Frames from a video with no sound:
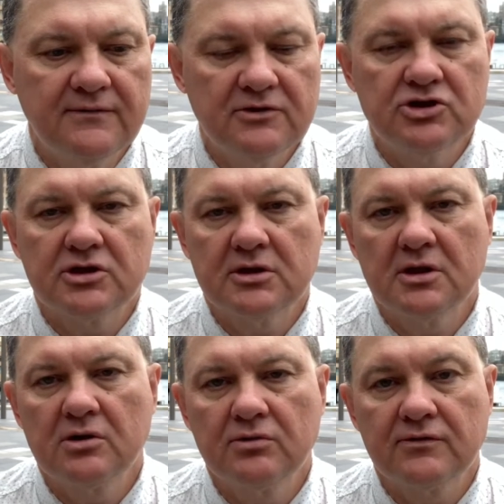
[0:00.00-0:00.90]
физической
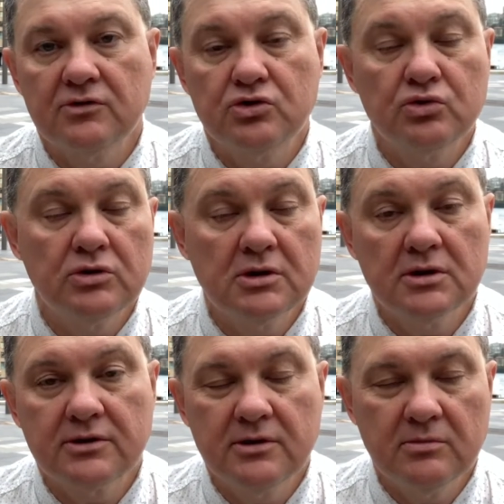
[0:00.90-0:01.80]
нагрузки ничего
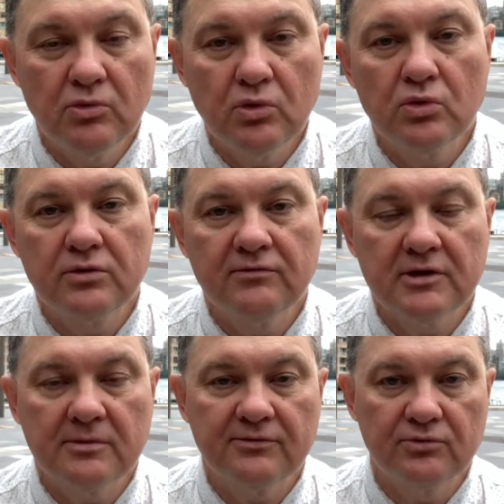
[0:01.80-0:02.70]
делать не могут. В
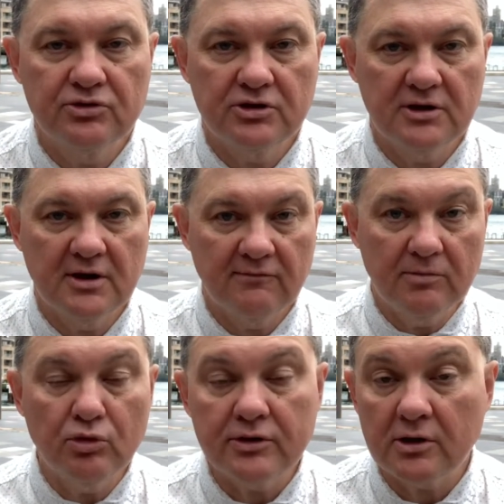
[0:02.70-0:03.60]
этом случае, да, вы
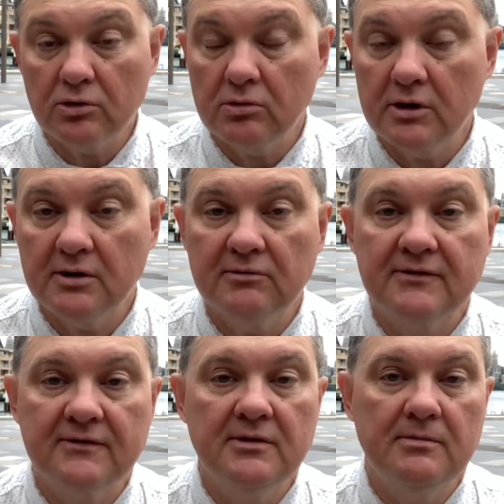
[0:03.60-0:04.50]
будете конкурировать
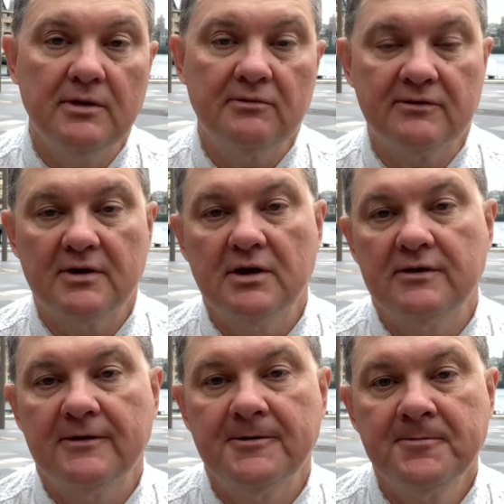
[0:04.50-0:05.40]
с ними, и вы
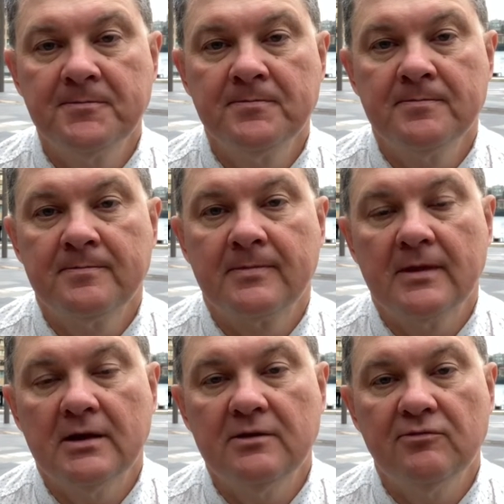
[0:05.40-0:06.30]
знаете,
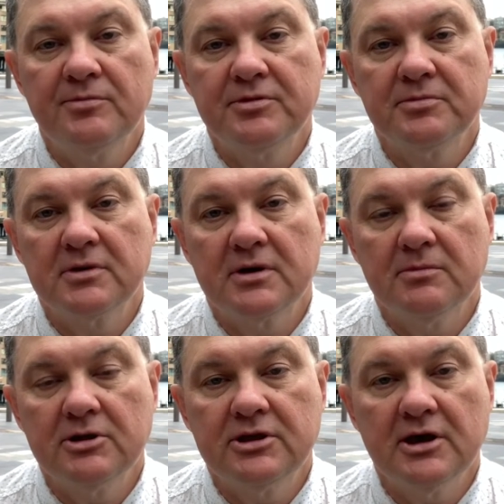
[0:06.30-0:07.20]
они, в общем-то,
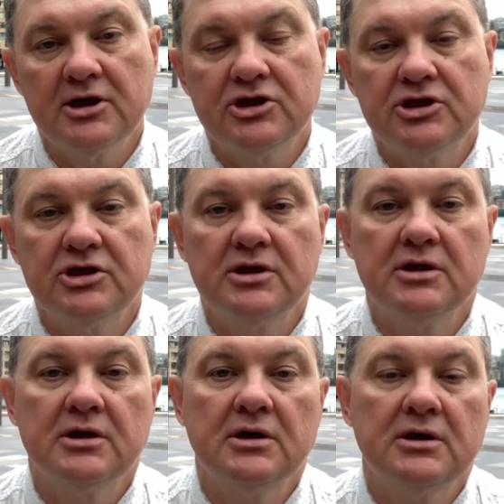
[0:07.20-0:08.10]

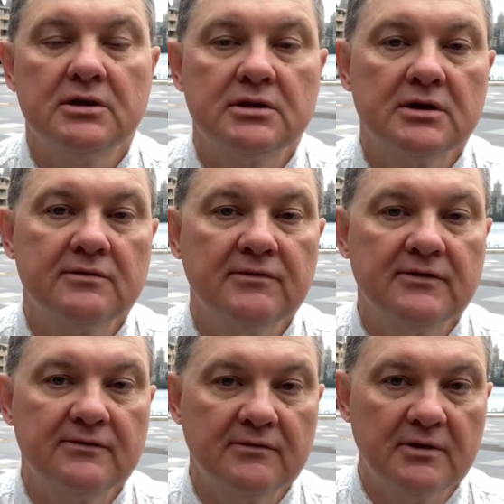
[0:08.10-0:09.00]
работящие, и,
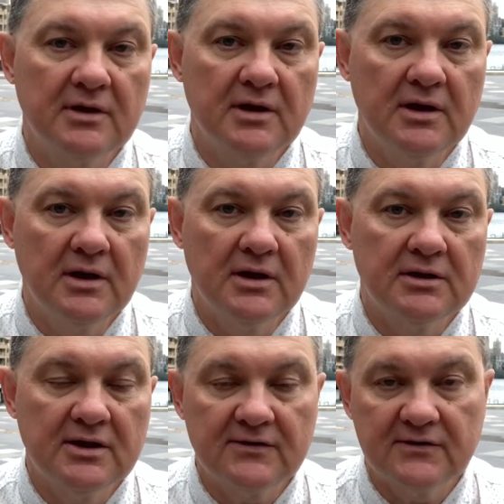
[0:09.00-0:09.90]
соответственно,
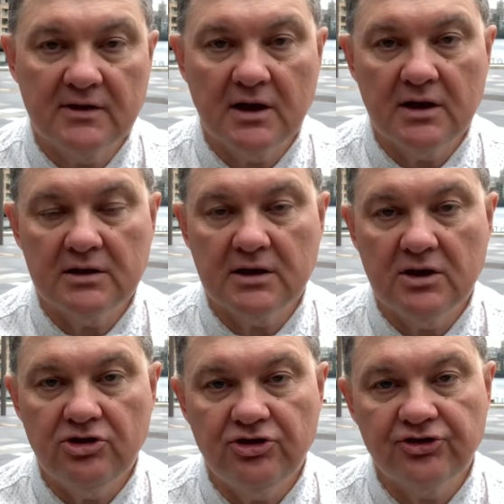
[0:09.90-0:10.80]
даже на этой
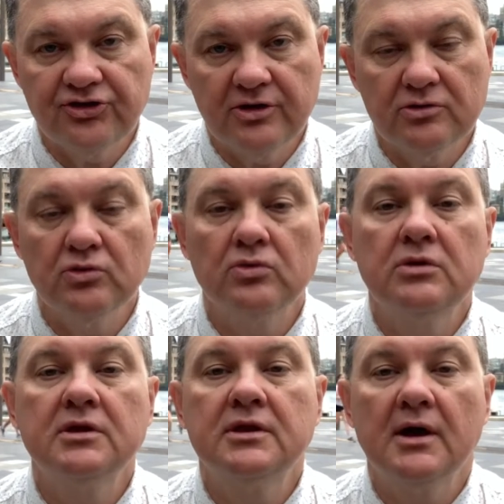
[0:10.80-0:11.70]
нише, ну,
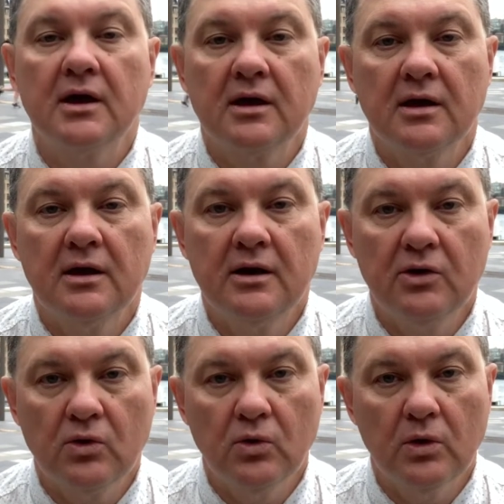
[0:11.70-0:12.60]
не так
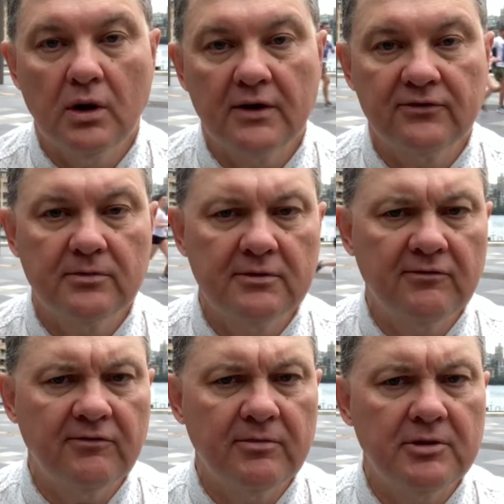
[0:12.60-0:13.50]
легко. Особенно
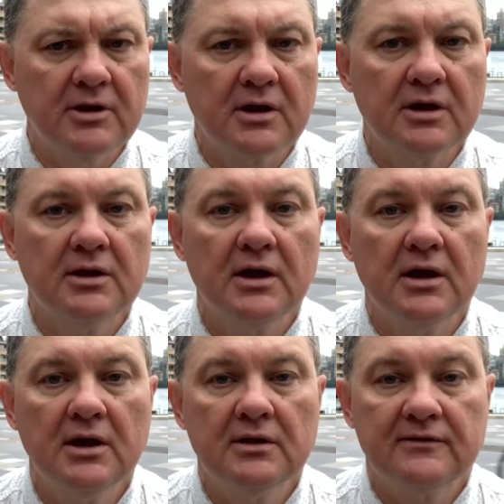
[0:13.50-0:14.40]
во времена,
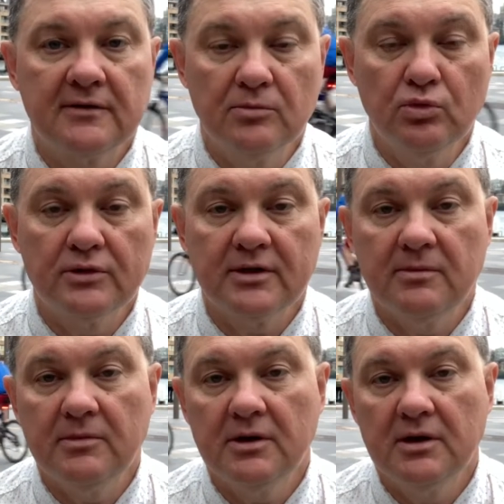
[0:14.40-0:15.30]
когда с
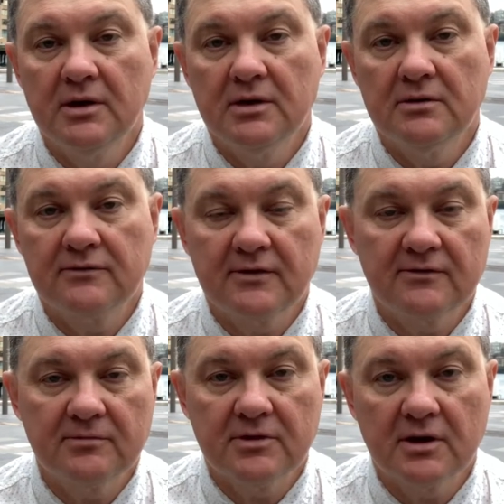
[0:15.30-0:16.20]
работами,
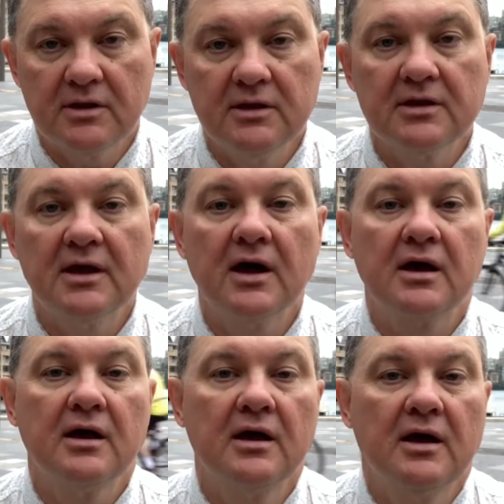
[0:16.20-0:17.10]
скажем так, не так
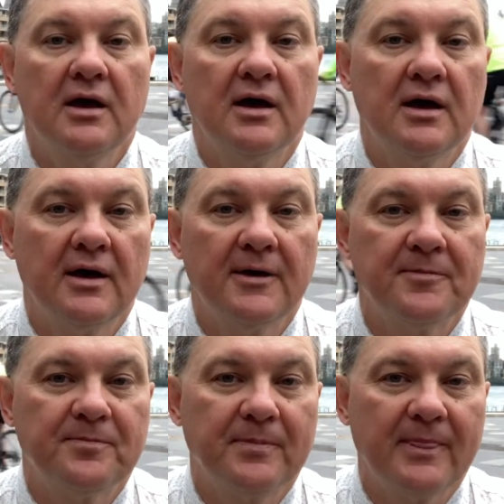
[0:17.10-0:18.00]
а,
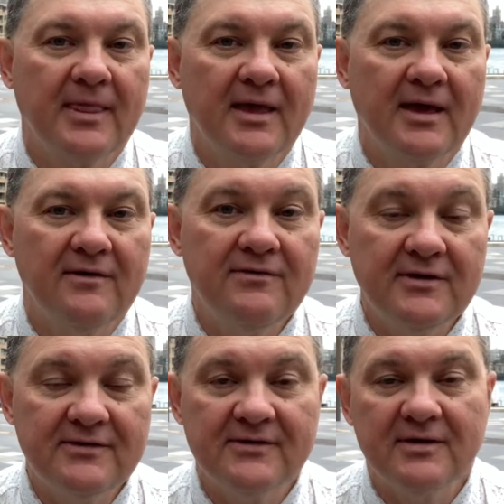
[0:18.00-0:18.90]

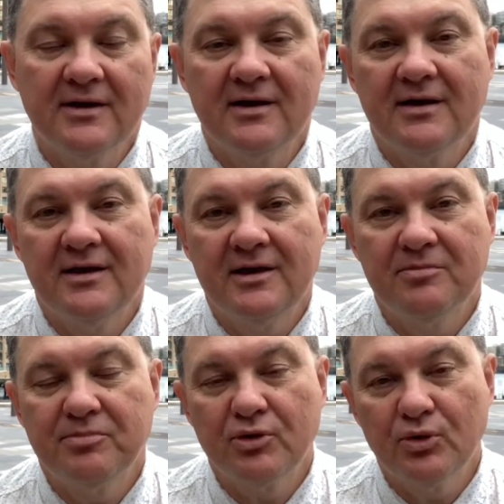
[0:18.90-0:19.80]
весело и
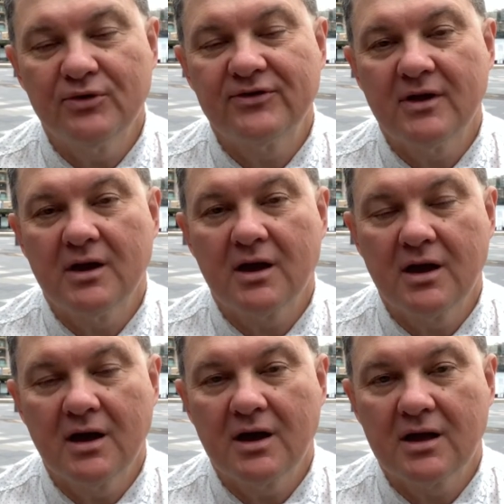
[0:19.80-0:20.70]
просто,
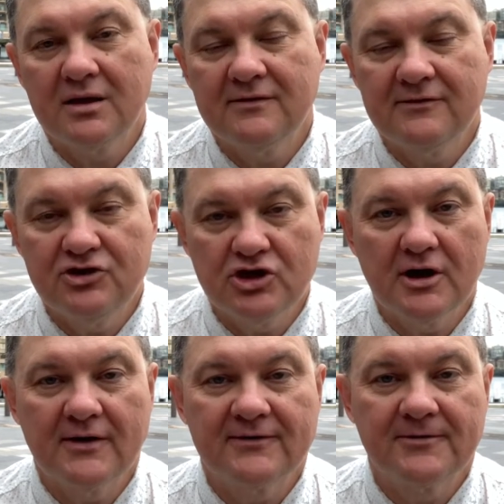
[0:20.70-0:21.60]
как
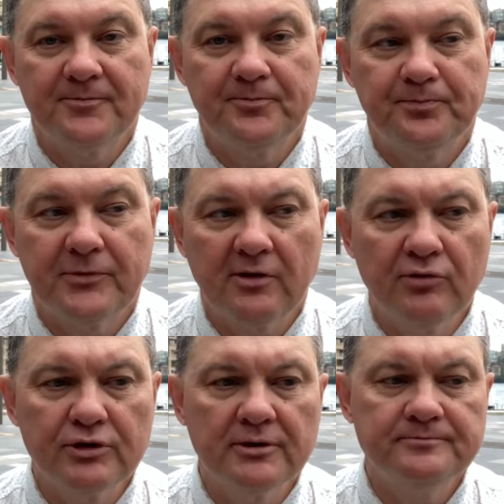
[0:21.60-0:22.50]
сейчас. Так
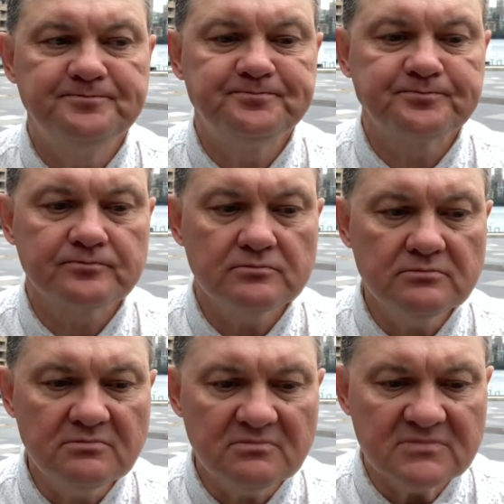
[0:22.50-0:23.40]
вот,
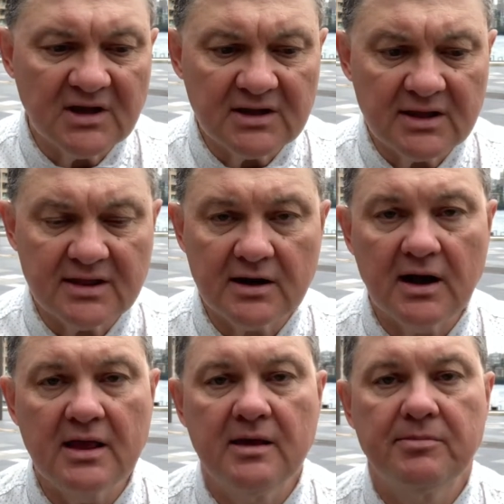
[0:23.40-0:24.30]
надо
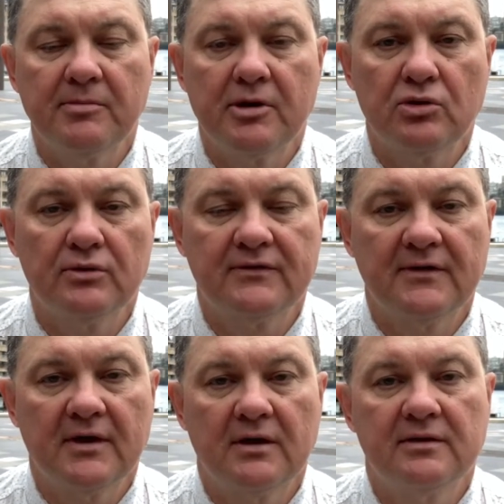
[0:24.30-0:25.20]
заранее
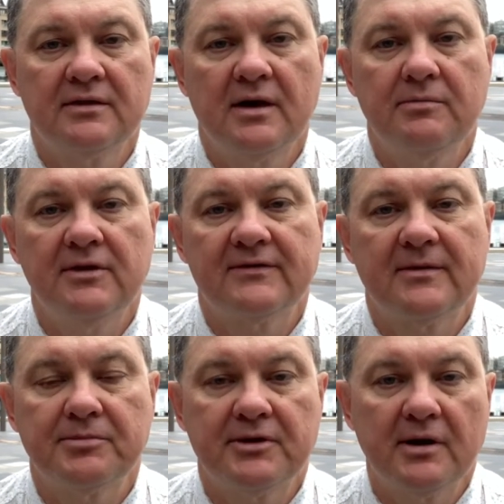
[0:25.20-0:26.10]
побороться за
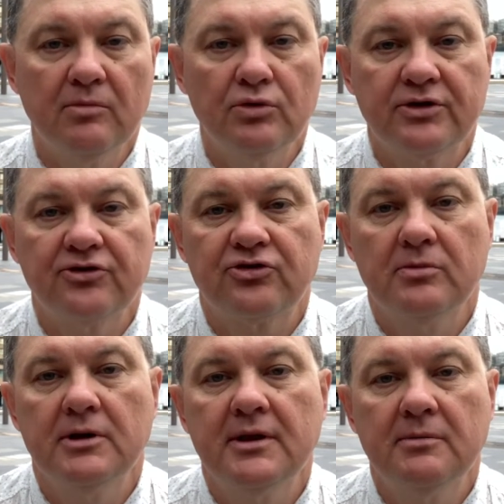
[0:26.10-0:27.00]
место подработки,
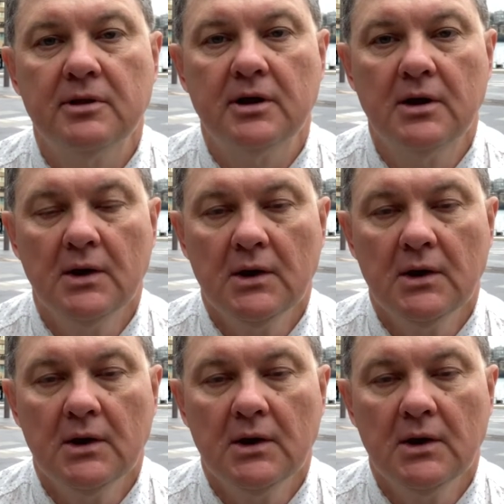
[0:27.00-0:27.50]
чтобы она была